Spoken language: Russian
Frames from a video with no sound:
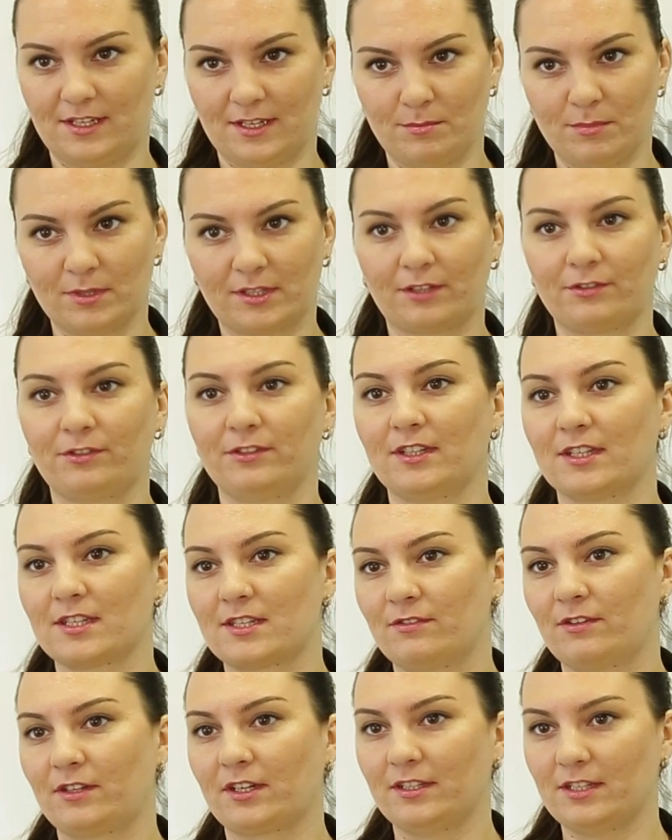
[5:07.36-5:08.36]
Для
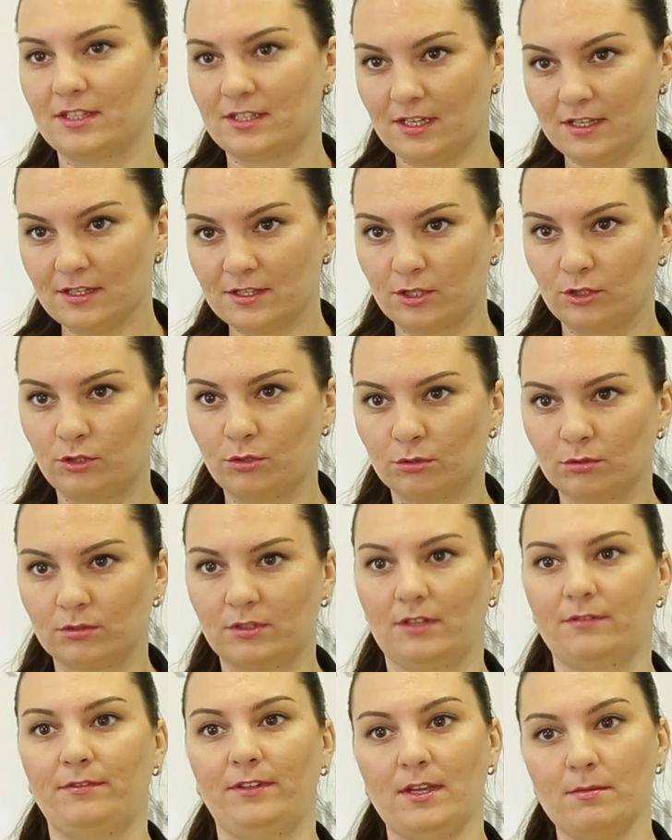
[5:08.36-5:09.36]
микрофинансовой организации
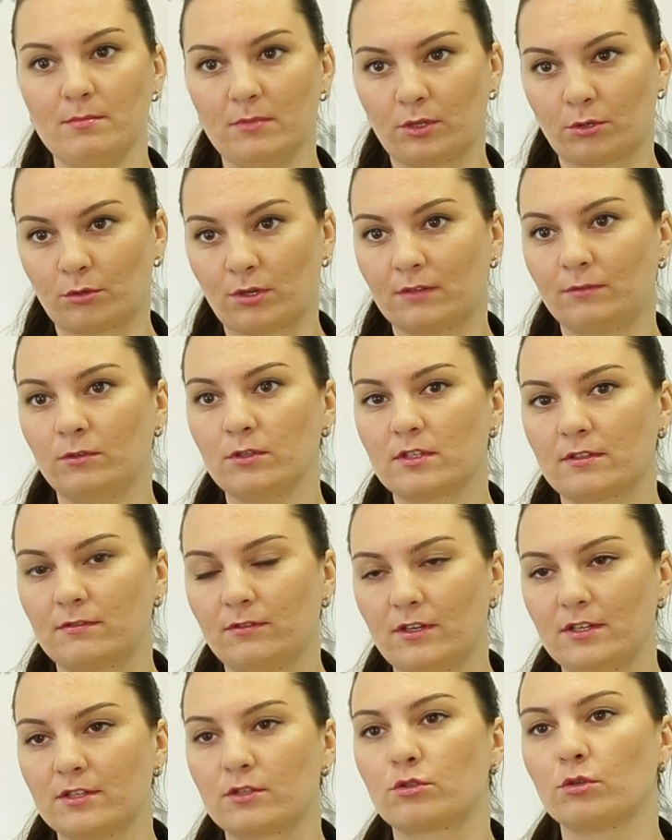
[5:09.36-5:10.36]
долгое время
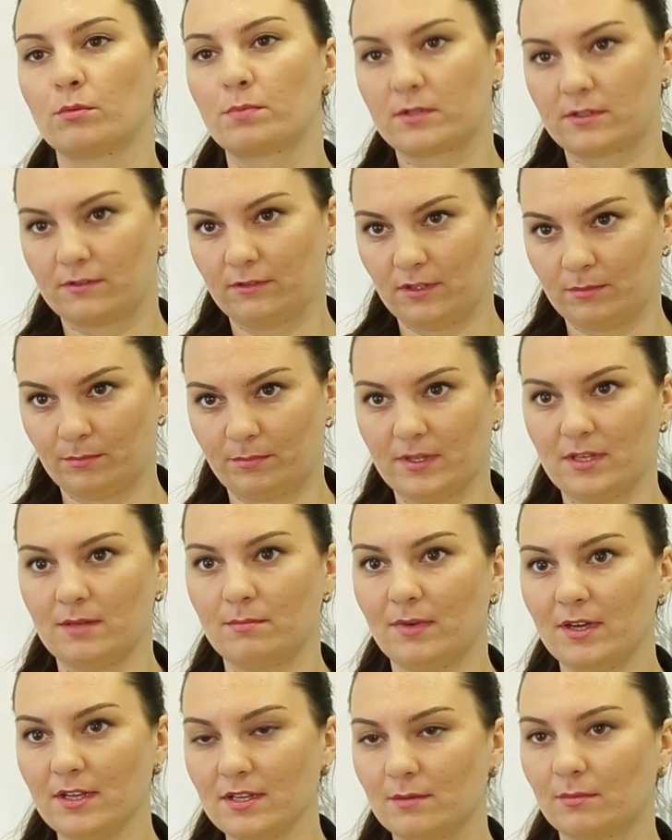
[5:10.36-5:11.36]
руководствовались собственным
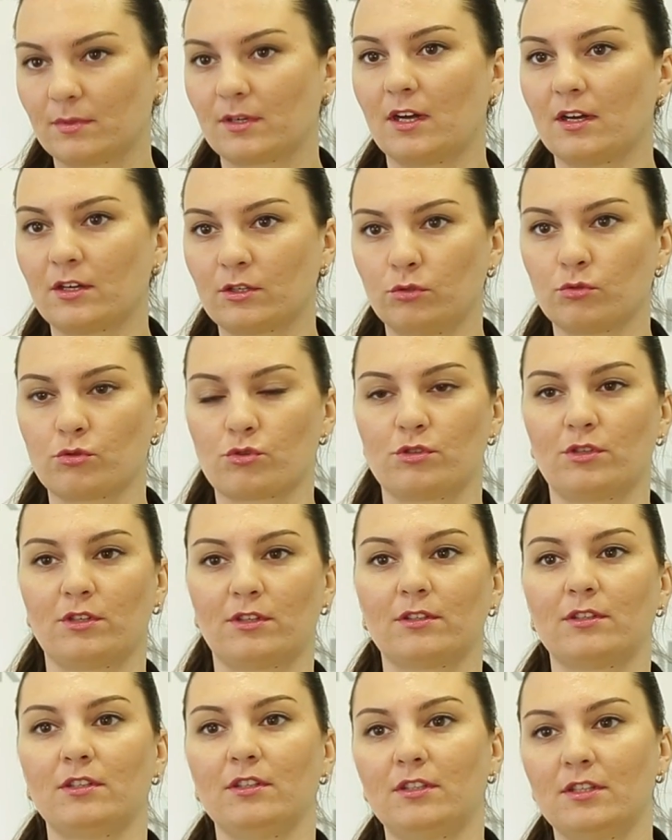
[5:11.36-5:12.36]
пониманием, как
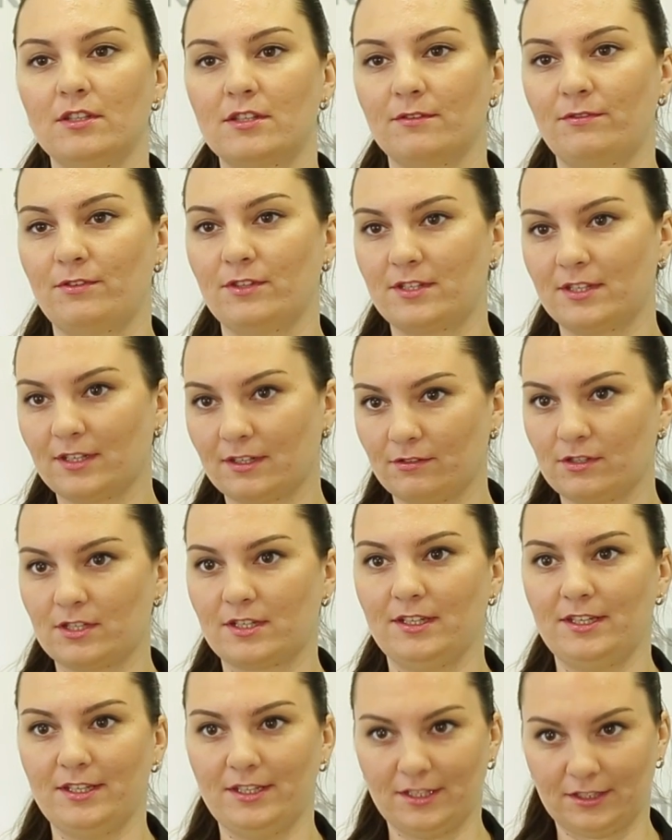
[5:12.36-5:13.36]
нужно идентифицировать
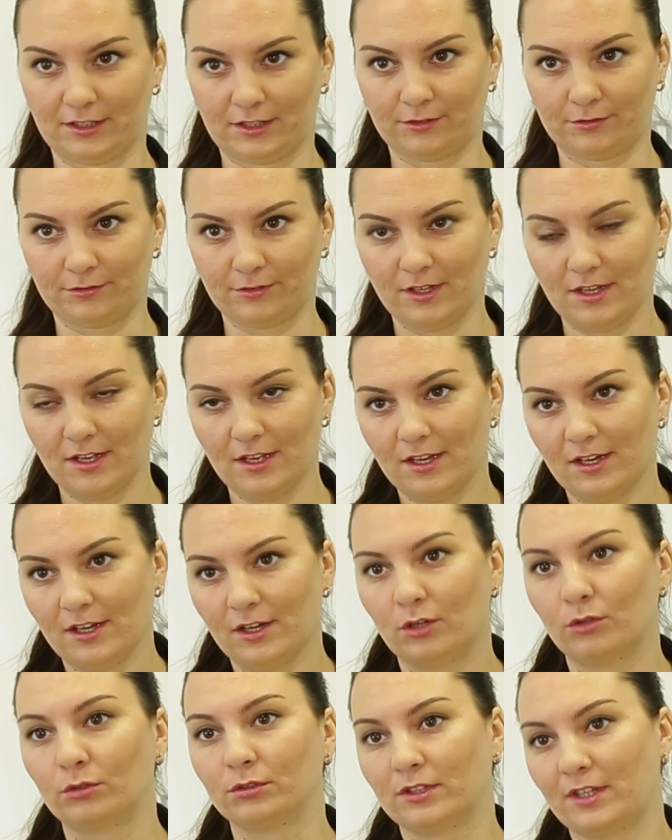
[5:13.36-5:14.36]
клиентов
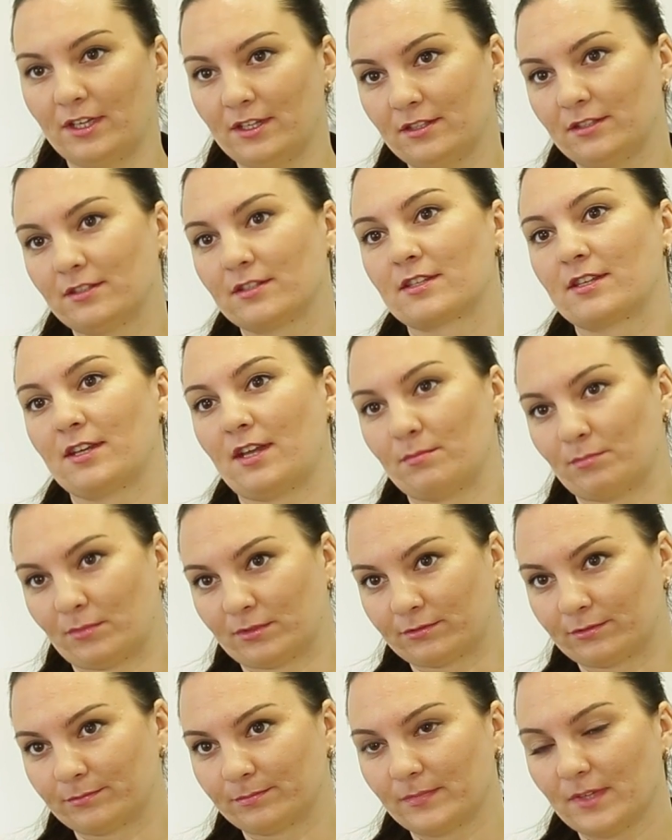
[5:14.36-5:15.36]
онлайн-займов.
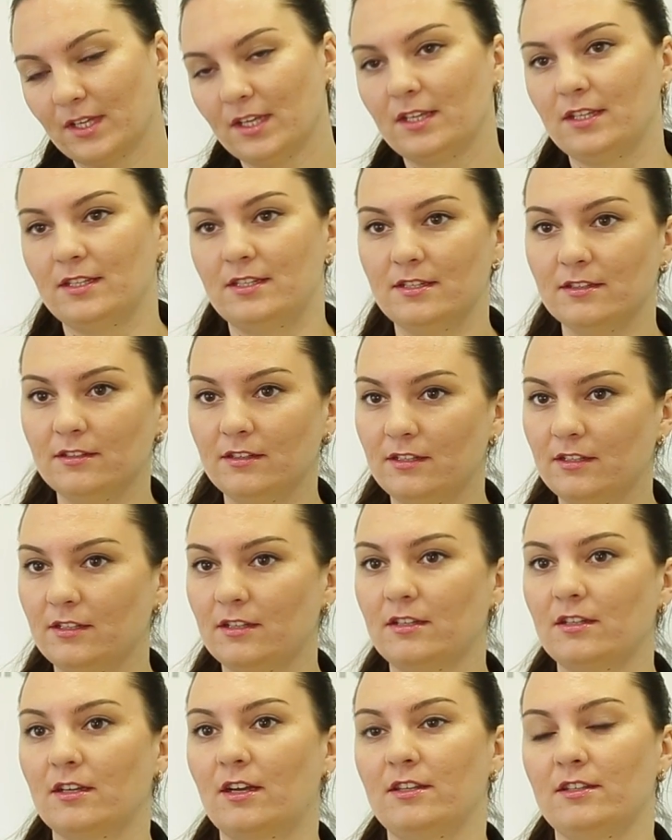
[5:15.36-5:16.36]
И
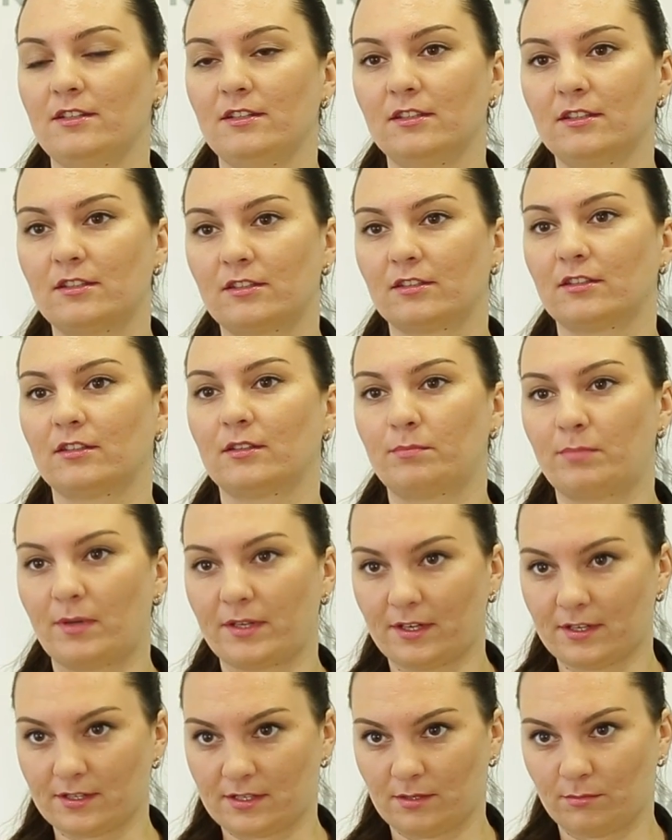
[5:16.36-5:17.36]
делали они это
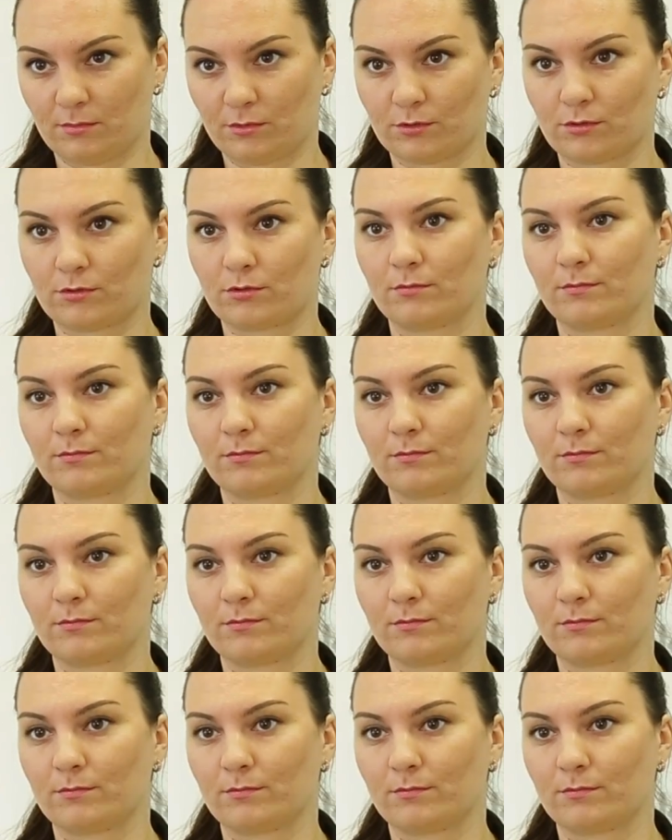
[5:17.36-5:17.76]
по-разному.